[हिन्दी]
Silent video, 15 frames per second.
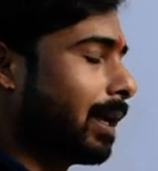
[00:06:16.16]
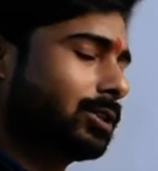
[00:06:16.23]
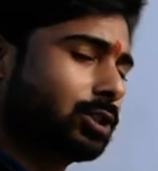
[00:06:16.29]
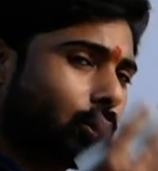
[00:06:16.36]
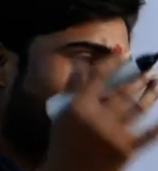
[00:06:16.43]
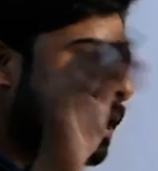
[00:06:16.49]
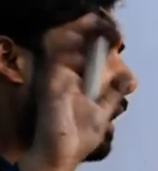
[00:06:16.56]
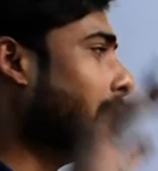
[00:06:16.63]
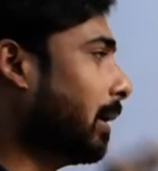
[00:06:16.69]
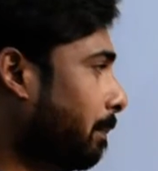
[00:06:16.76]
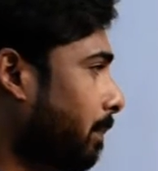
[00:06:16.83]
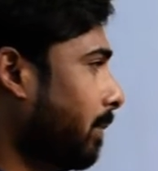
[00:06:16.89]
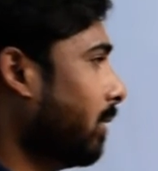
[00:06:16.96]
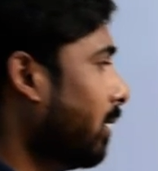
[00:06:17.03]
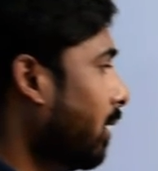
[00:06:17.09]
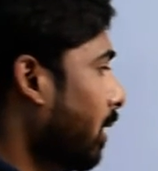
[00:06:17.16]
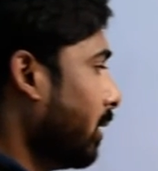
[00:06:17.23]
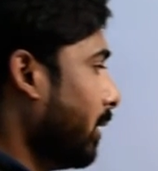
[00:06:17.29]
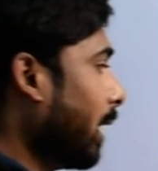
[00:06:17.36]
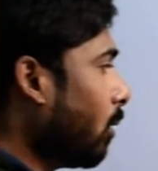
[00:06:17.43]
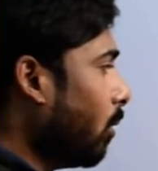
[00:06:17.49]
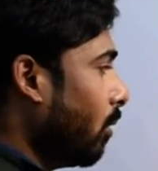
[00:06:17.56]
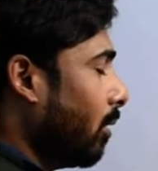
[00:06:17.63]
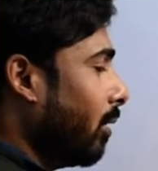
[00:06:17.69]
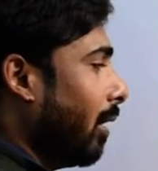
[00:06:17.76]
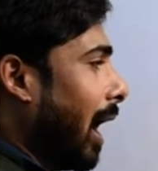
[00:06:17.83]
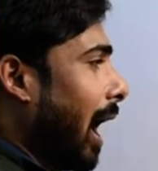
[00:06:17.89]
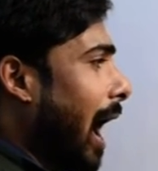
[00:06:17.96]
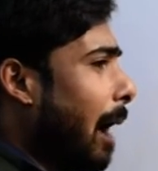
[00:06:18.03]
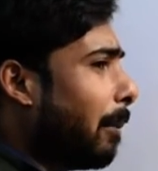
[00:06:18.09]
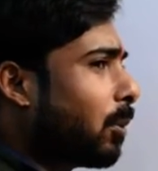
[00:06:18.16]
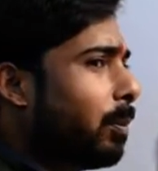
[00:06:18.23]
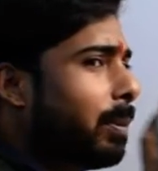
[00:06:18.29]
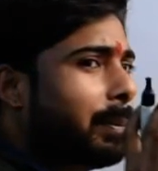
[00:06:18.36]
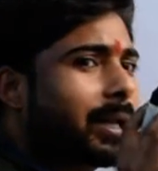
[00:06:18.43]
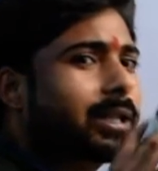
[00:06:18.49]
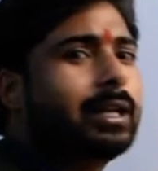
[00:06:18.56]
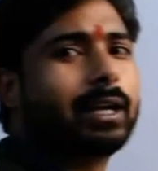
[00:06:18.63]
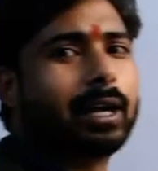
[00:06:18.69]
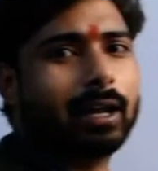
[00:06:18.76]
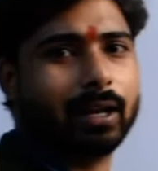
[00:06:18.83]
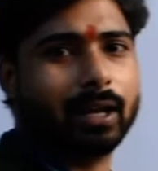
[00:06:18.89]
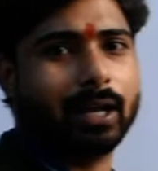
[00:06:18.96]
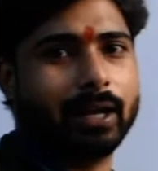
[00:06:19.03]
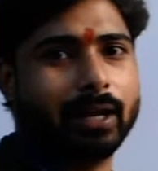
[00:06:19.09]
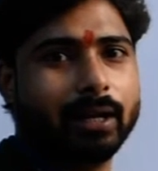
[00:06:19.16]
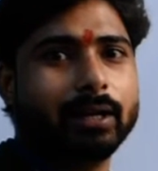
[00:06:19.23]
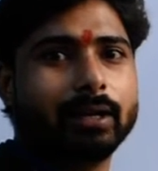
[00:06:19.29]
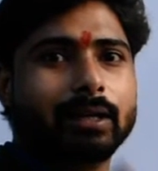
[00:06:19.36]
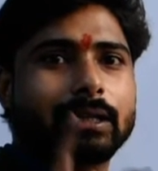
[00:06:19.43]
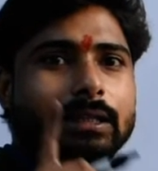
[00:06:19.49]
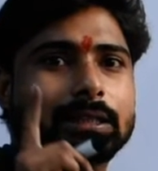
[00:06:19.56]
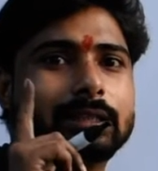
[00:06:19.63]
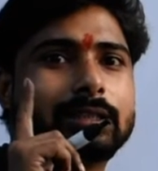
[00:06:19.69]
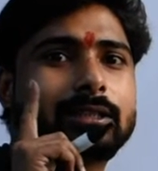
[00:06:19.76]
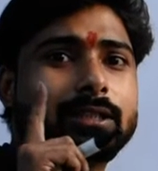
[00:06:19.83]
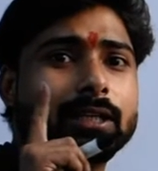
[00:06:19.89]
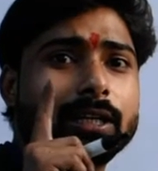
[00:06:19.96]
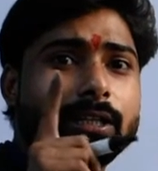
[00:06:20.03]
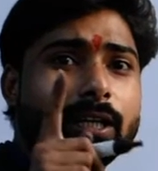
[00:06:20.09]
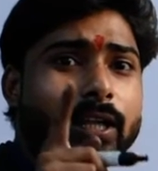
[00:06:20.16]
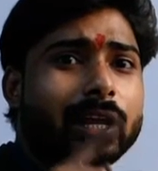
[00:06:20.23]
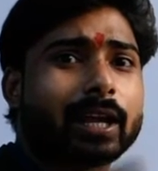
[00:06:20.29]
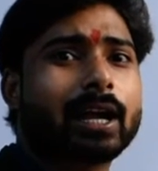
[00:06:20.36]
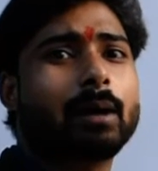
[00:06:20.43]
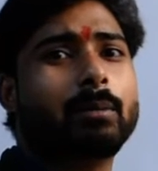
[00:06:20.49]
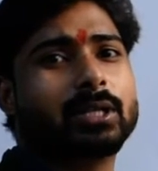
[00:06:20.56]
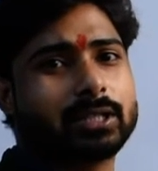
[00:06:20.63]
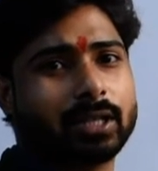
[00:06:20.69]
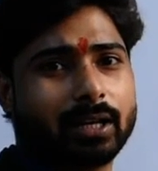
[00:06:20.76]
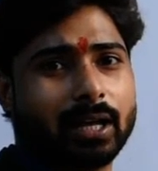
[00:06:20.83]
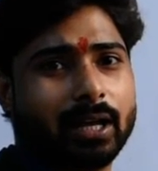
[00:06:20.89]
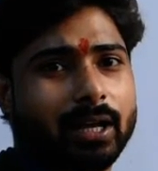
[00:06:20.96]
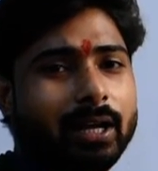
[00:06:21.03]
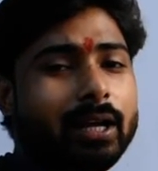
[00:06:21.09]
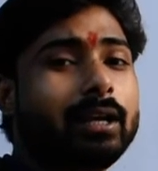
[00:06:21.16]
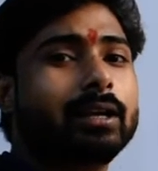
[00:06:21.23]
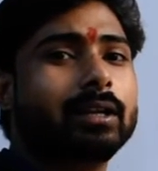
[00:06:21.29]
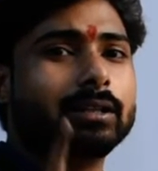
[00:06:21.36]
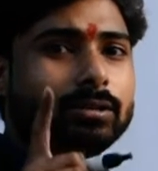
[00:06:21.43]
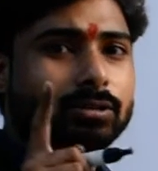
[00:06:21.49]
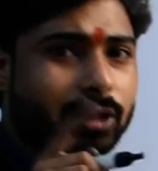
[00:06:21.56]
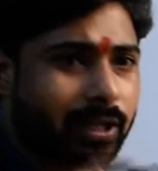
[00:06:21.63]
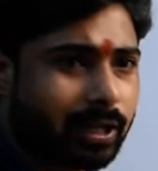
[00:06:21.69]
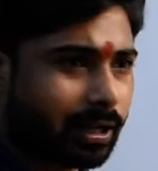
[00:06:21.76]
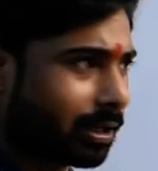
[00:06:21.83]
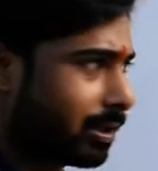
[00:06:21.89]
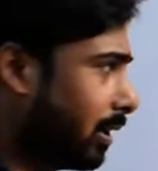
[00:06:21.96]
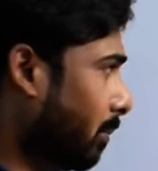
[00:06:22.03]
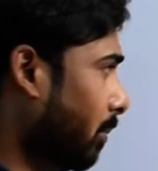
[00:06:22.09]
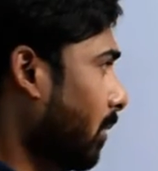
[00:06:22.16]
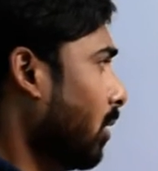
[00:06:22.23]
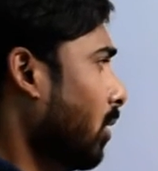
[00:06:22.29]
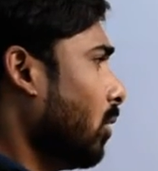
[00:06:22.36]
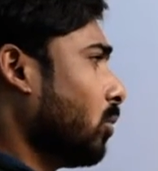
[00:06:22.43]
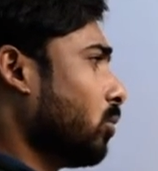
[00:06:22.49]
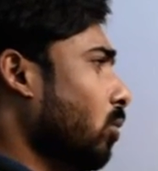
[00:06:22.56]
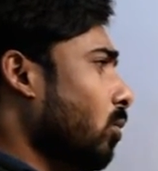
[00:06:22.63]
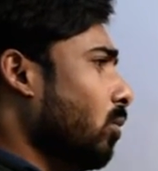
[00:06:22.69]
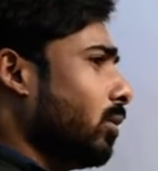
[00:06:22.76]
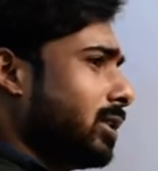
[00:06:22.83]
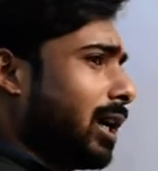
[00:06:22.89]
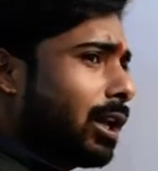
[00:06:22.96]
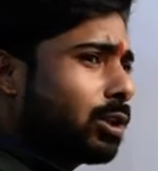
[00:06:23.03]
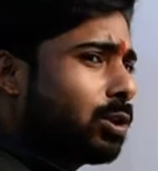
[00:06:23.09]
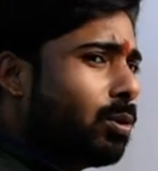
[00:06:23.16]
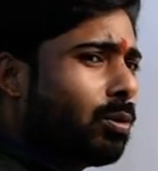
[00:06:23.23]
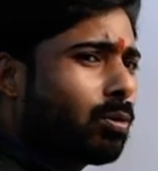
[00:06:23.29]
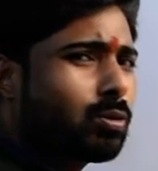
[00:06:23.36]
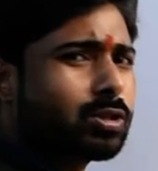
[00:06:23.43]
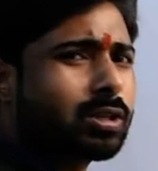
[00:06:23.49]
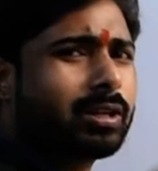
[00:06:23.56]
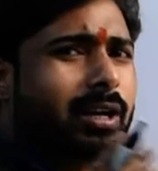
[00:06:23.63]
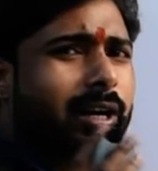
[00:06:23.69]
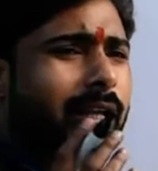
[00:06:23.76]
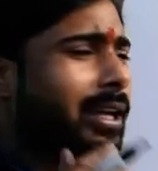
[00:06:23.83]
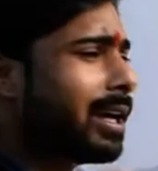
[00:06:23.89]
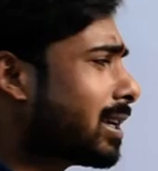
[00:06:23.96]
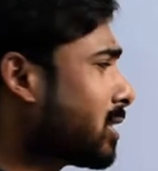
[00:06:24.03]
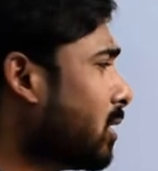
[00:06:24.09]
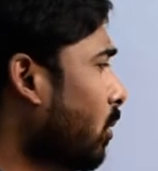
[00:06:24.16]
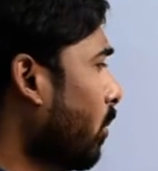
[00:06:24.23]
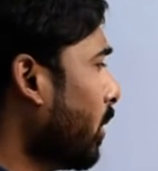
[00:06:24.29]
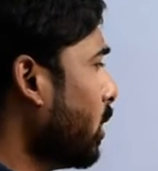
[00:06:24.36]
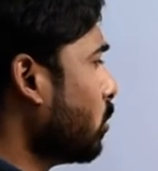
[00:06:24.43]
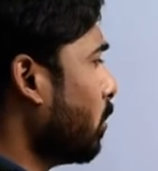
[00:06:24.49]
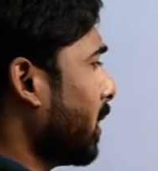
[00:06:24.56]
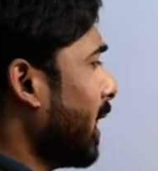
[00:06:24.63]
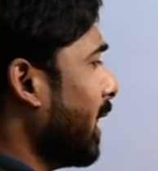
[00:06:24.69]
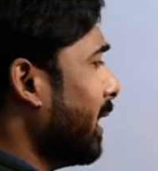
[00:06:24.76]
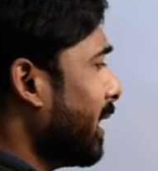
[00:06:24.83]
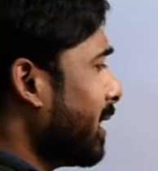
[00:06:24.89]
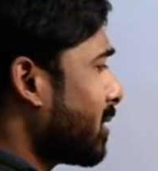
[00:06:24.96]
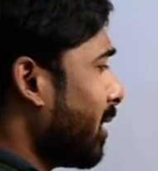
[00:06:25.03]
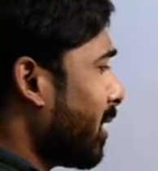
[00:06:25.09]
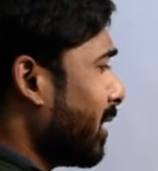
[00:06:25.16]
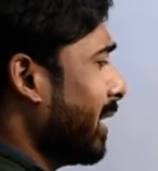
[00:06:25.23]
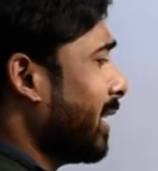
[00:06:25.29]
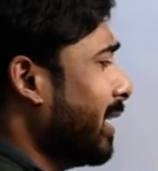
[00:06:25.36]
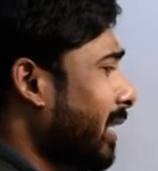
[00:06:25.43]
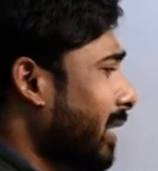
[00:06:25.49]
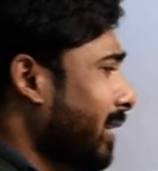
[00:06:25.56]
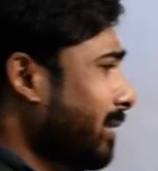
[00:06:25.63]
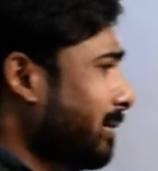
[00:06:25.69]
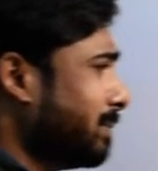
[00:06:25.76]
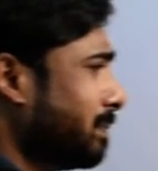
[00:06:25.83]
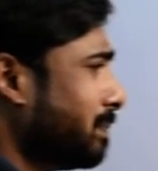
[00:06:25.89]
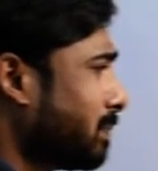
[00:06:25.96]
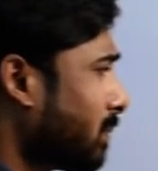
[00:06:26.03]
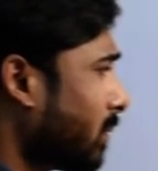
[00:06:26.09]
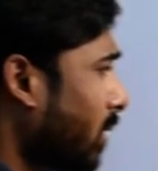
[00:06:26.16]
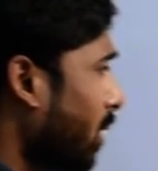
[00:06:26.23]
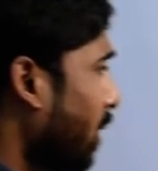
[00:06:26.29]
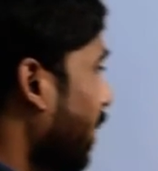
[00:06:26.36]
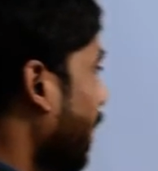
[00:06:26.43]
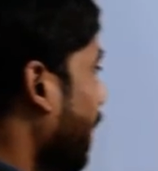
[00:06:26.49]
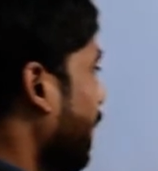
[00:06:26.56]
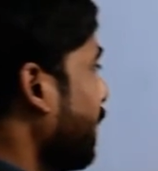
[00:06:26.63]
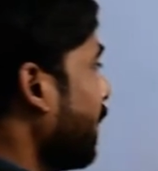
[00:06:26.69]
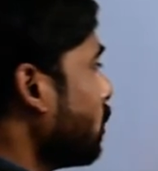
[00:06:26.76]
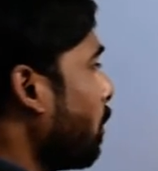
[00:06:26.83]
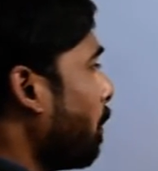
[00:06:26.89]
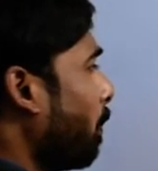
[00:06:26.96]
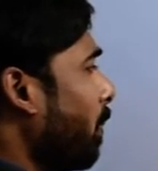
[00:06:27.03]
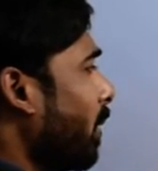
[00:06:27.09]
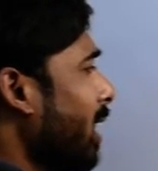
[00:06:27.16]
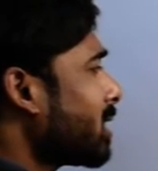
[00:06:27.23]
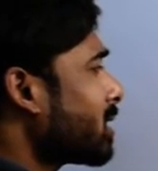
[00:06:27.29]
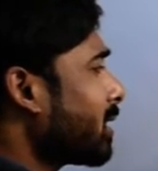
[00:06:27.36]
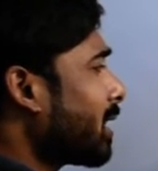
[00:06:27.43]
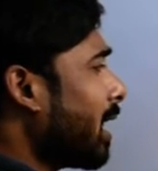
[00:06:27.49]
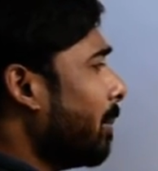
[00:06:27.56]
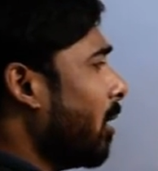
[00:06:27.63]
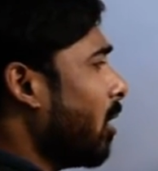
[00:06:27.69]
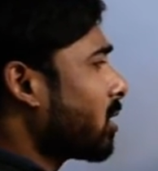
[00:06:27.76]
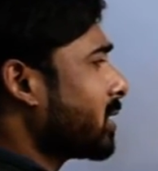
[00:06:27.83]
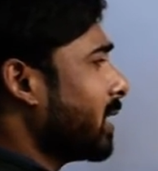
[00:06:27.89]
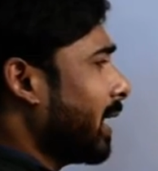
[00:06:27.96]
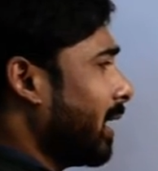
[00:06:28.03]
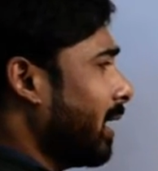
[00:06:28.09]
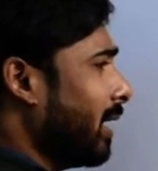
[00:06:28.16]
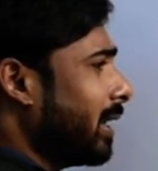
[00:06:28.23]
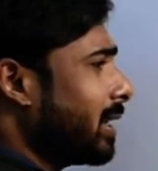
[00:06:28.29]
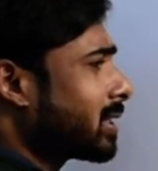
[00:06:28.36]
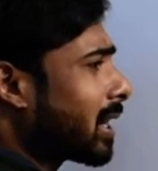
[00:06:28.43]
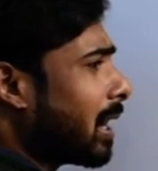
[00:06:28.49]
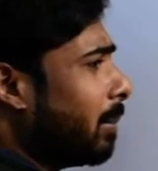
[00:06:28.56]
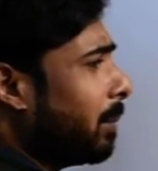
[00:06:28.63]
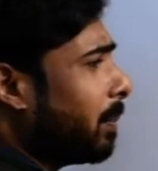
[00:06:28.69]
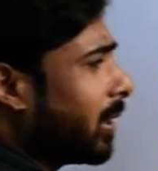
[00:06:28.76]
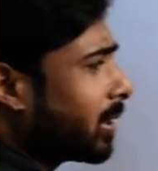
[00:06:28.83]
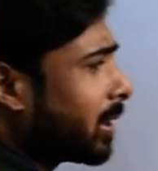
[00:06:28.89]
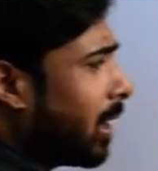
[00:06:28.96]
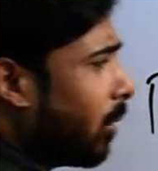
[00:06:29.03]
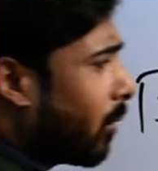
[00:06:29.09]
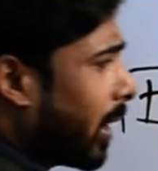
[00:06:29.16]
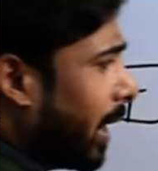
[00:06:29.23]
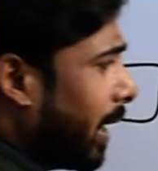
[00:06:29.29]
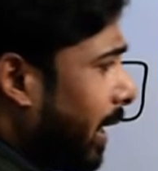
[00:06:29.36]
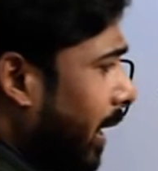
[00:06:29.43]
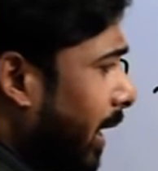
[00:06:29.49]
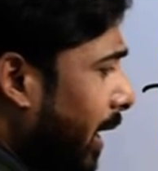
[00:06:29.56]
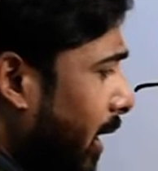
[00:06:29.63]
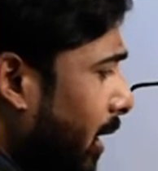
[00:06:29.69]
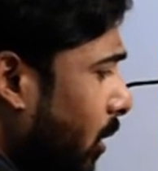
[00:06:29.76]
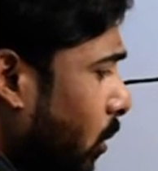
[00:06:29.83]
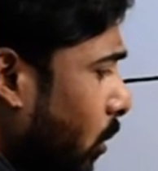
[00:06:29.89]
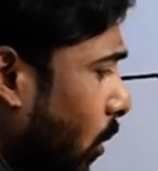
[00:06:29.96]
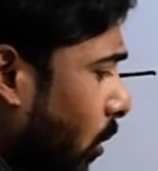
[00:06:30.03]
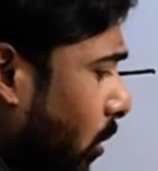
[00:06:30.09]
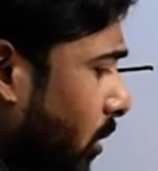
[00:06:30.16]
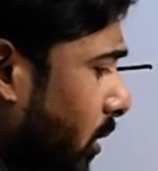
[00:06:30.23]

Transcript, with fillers: चलो टाइम अप देखो आपको विपरीत निकालना है सीधी रेखा में चलना है तीन कदम तो जानते हो कुछ लड़के ऐसे होंगे जो बता देंगे सर देखिए ये जो प्लस का बॉक्स है ना इसका विपरीत क्या होगा एक दो